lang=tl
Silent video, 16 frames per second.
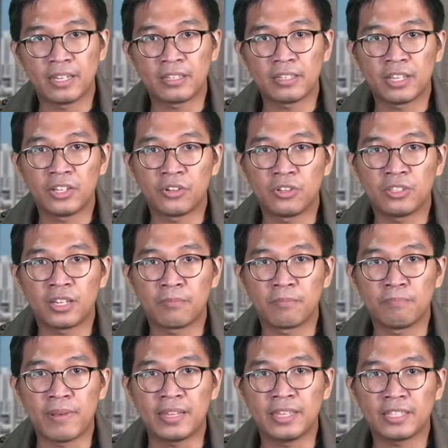ng ngayon ng
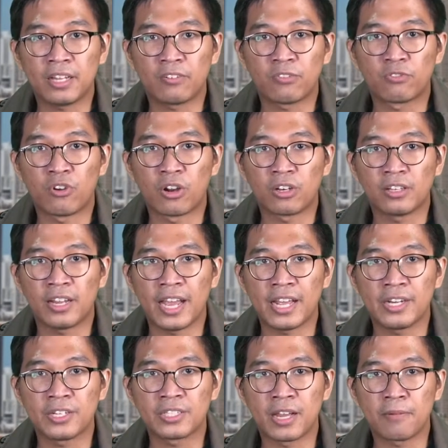medical
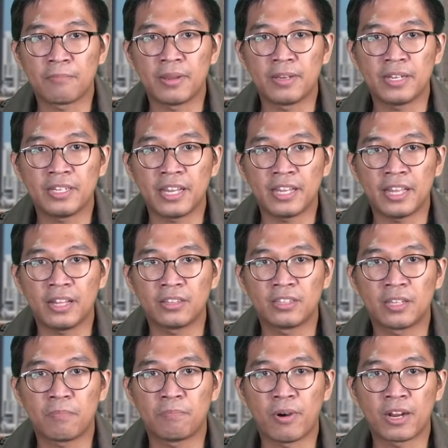frontliners ang Manila Health
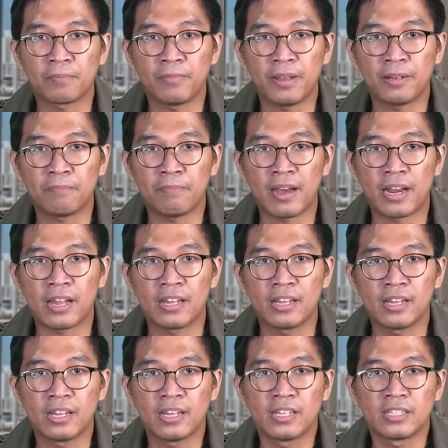Department para
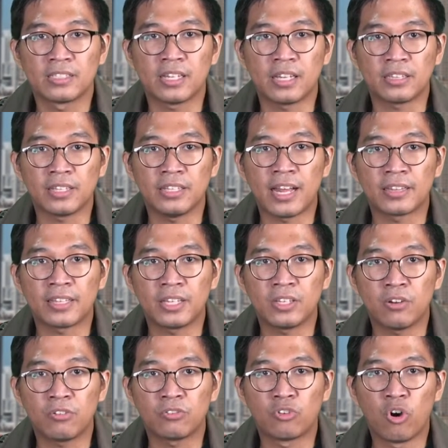sa
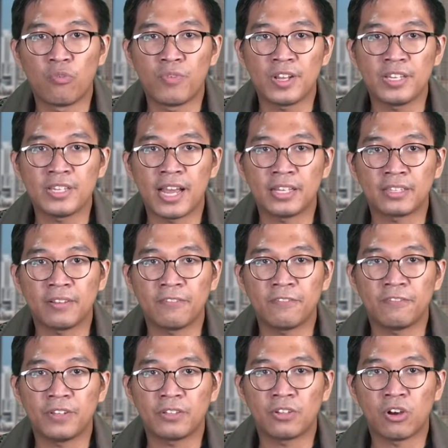itinatayong COVID-19
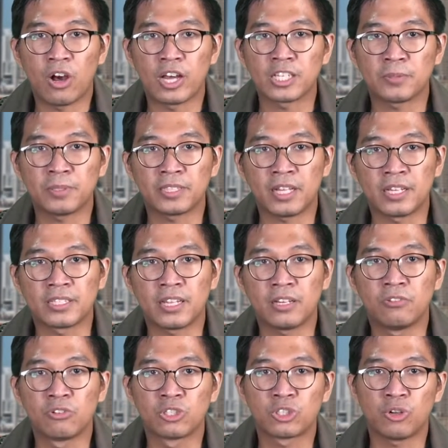Field Hospital sa
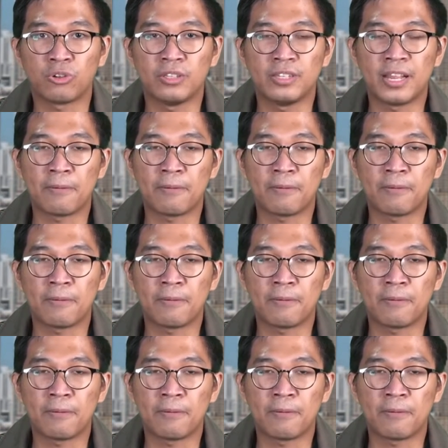lungsod ng